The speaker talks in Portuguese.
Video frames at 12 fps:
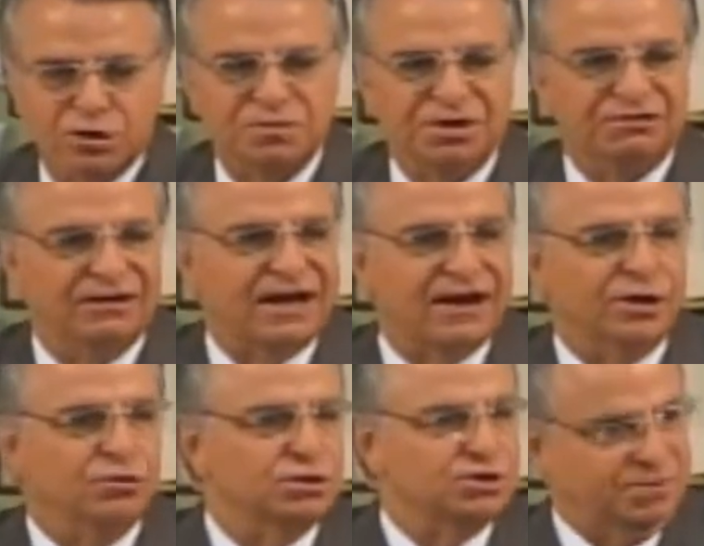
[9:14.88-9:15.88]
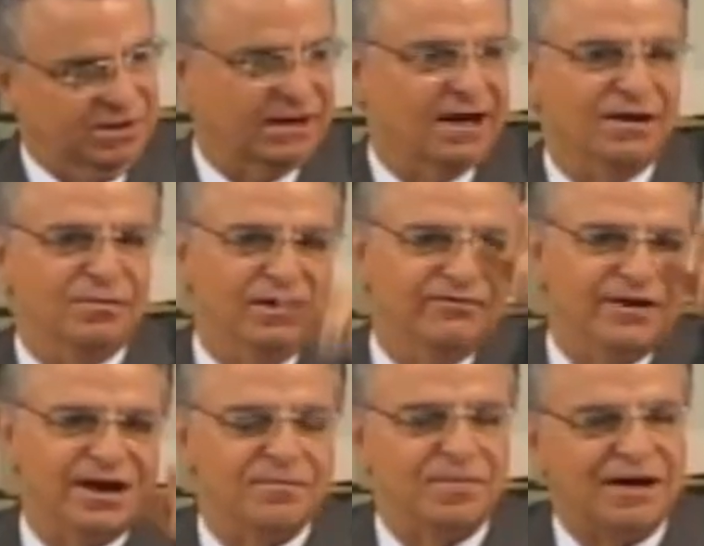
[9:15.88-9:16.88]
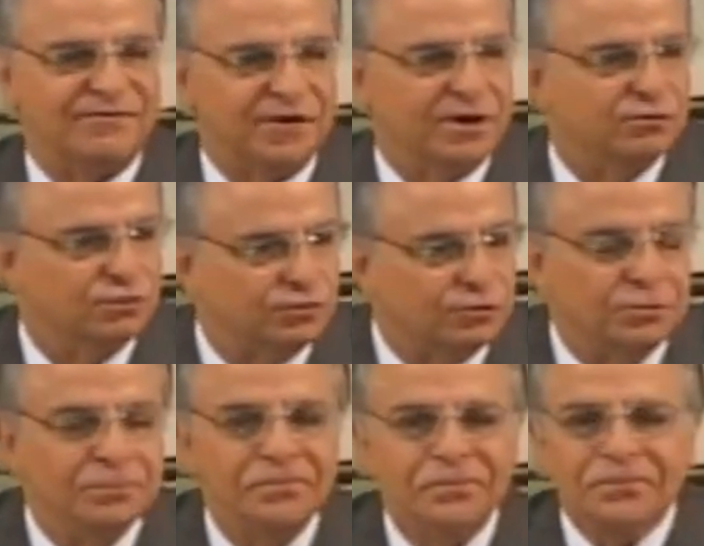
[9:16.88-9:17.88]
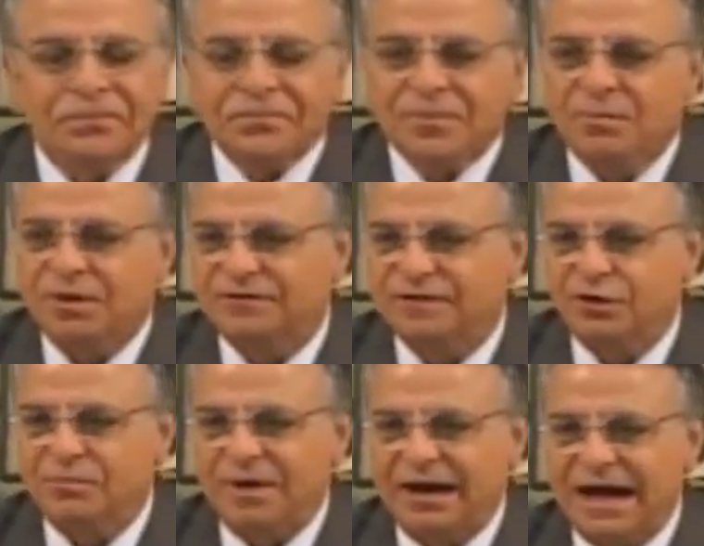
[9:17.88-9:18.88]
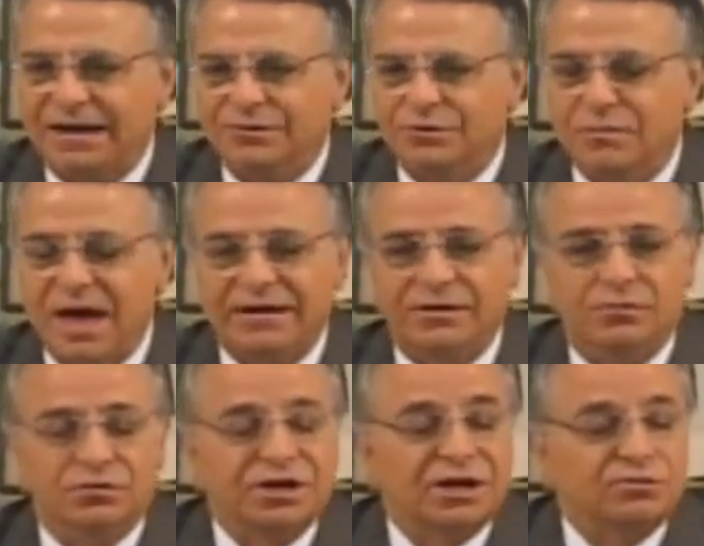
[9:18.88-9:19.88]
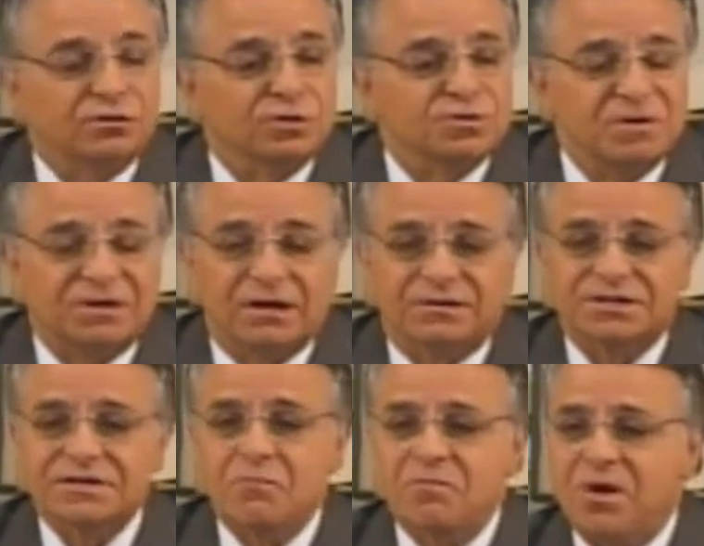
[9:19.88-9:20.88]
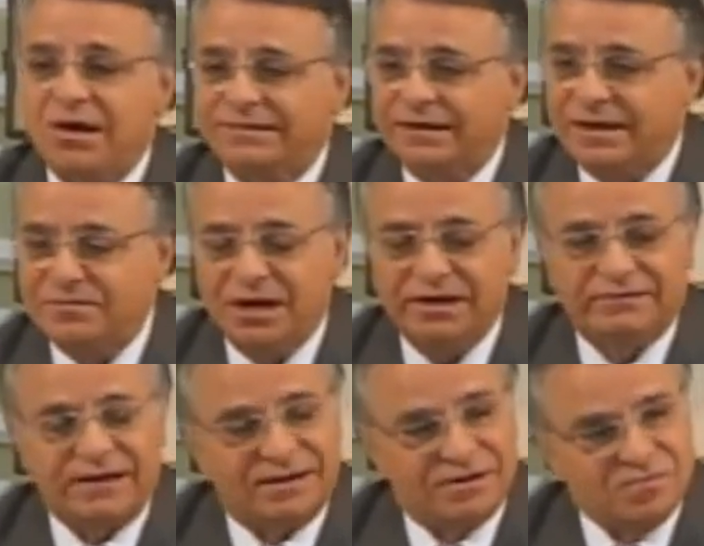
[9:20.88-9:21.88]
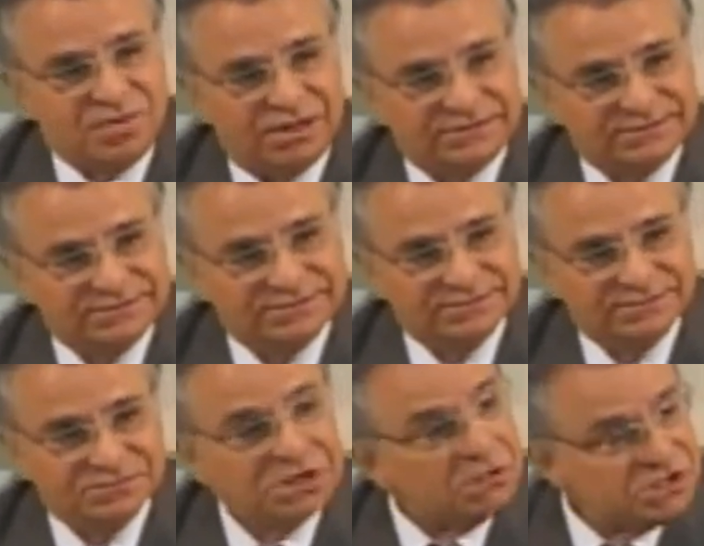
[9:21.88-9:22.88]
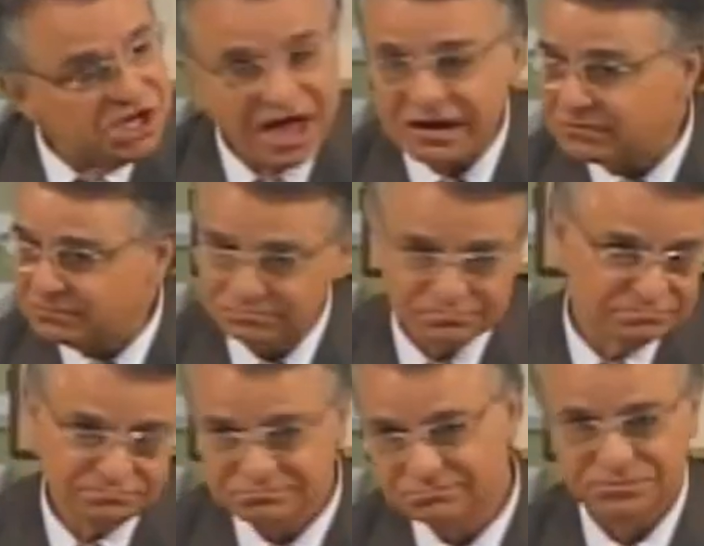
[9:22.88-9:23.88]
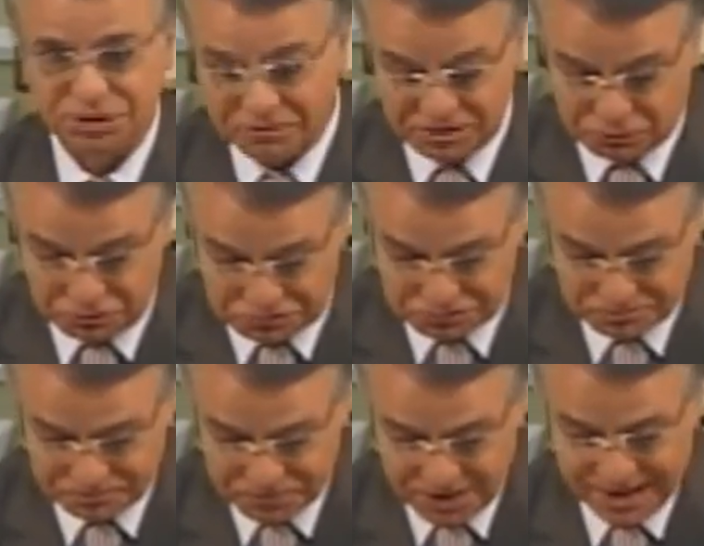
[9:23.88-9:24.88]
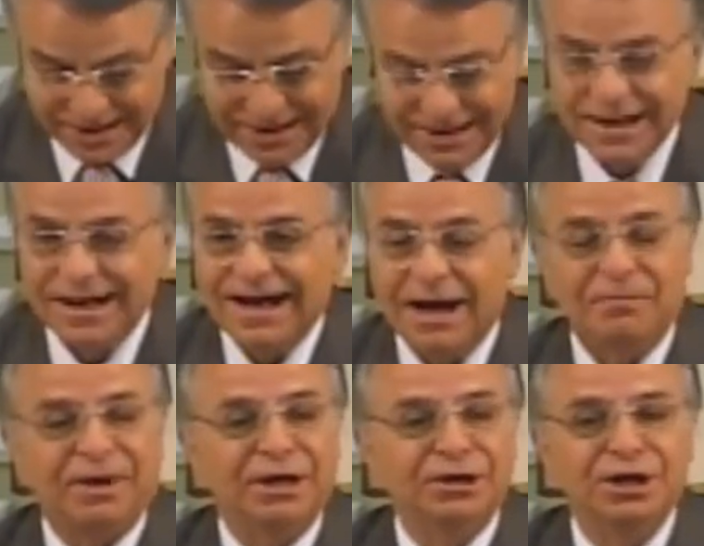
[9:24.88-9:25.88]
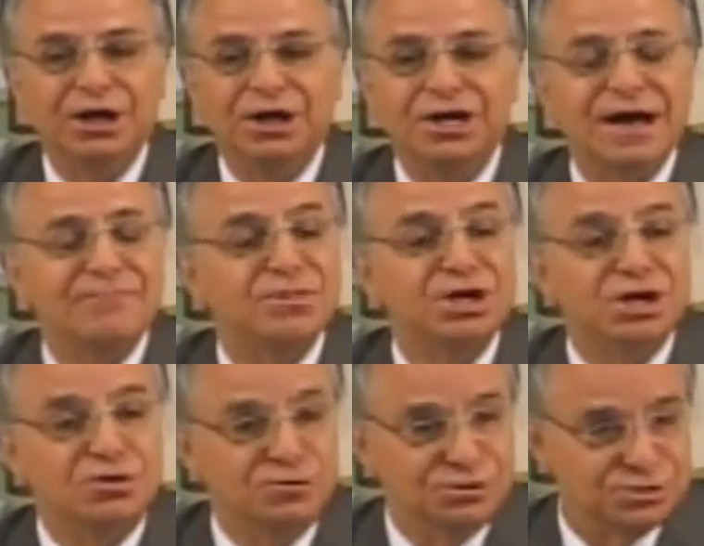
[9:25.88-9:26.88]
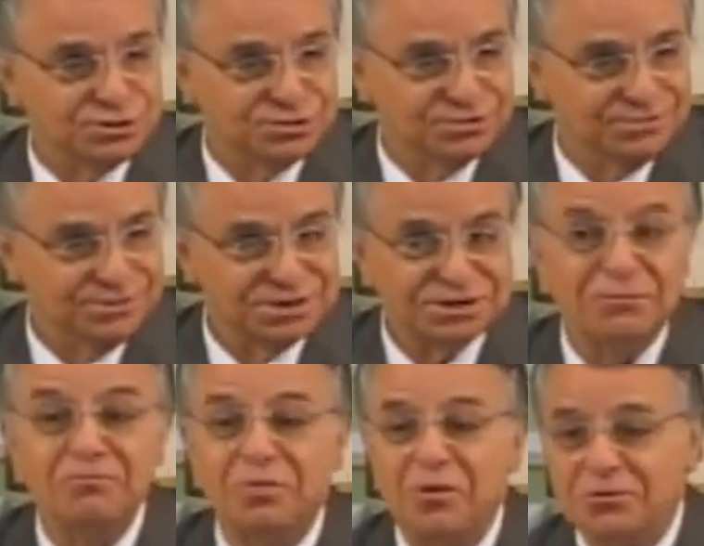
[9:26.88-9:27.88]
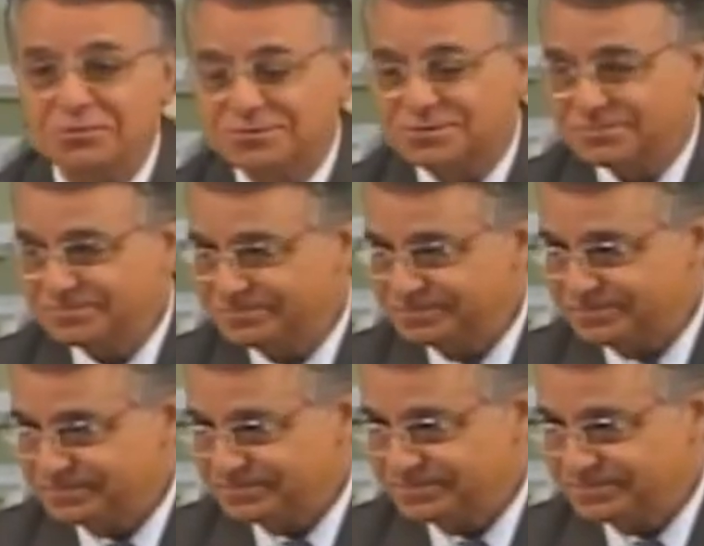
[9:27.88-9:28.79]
irmãos me tirarem do hospital e me levarem para a África do Sul para ser operado. E o médico, o diretor do hospital, disse: não pode, ele é militar, não pode. Então o dinheiro não é tudo. Aprendi que amigos são poucos.